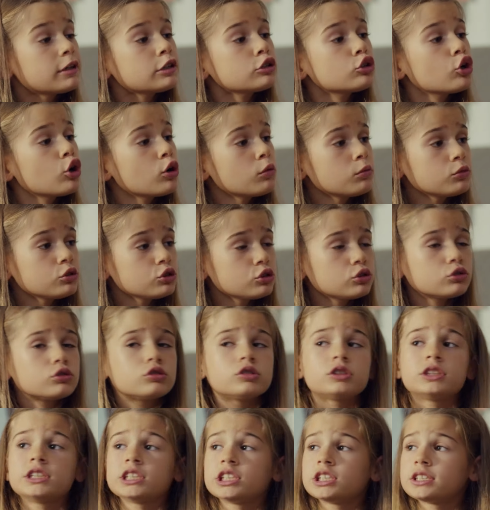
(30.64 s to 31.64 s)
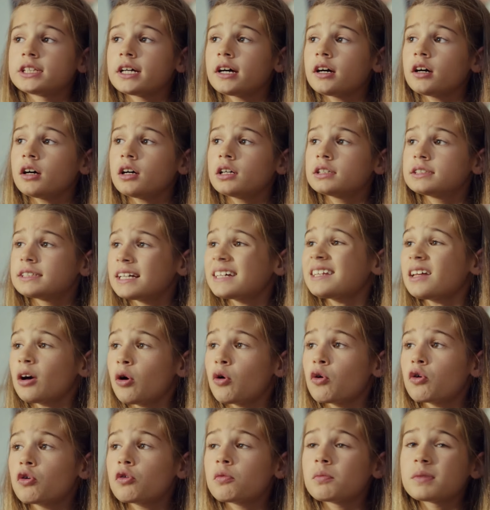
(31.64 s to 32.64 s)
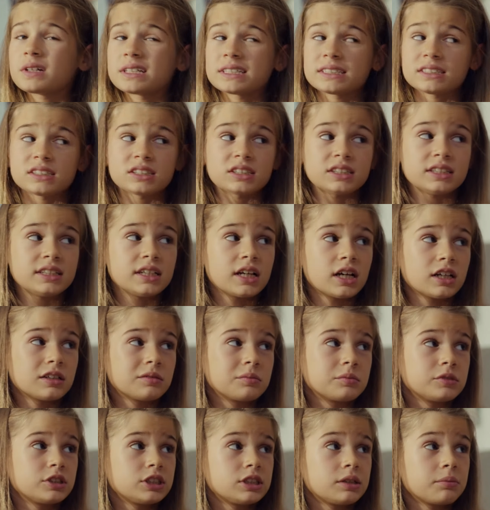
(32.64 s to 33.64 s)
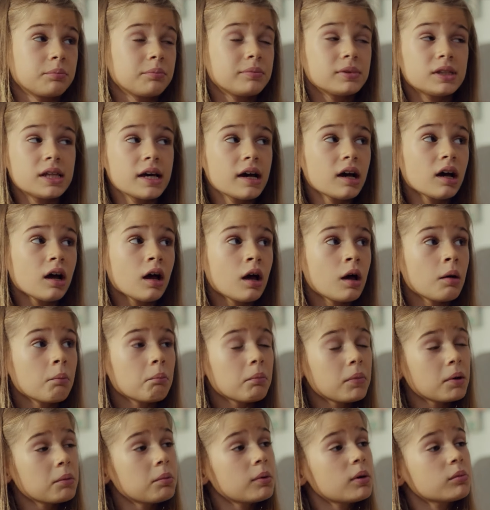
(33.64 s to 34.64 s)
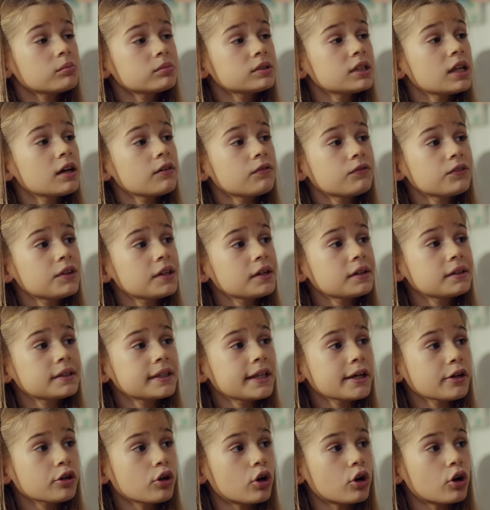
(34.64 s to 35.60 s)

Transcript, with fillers: लिखा था कि आप लोग पढ़ सके और मैंने बाबा की डायरी में ये पढ़ा था आपके जाने के बाद की